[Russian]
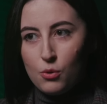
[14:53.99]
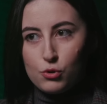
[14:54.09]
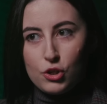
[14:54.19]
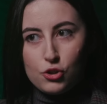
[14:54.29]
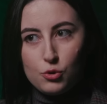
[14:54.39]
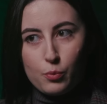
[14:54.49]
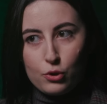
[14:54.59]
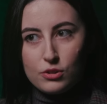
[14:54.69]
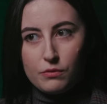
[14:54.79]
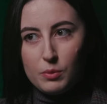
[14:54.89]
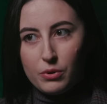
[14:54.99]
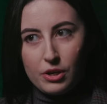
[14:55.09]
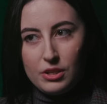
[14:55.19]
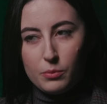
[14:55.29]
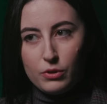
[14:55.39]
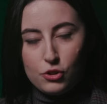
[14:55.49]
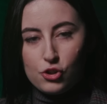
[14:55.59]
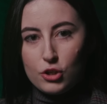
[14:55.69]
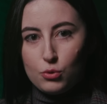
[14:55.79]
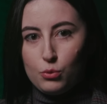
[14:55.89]
У женщины просто выбора не было.
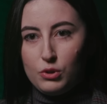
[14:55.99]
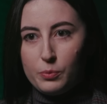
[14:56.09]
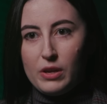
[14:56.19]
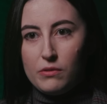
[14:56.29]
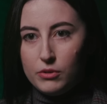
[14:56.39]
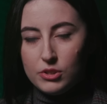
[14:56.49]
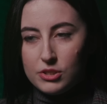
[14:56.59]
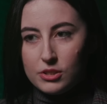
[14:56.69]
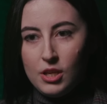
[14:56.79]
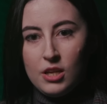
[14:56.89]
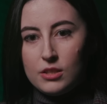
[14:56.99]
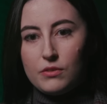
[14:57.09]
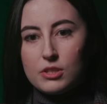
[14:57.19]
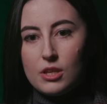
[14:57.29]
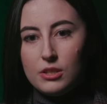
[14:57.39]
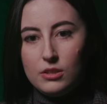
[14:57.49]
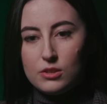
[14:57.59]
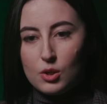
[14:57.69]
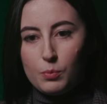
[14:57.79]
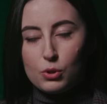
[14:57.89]
Сейчас угу. он у них появился. Соответственно, они не
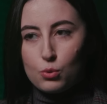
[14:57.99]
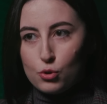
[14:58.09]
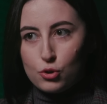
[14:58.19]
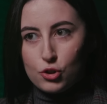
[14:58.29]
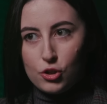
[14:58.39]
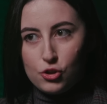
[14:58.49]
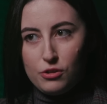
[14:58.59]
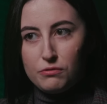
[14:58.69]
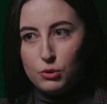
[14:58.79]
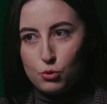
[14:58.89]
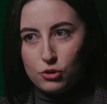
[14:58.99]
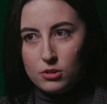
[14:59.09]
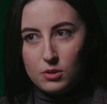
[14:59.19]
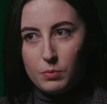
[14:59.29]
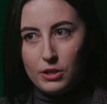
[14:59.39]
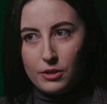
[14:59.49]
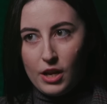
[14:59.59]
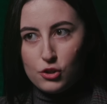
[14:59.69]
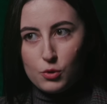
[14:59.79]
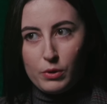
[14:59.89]
да. терпят то, что женщины вынуждены терпели раньше,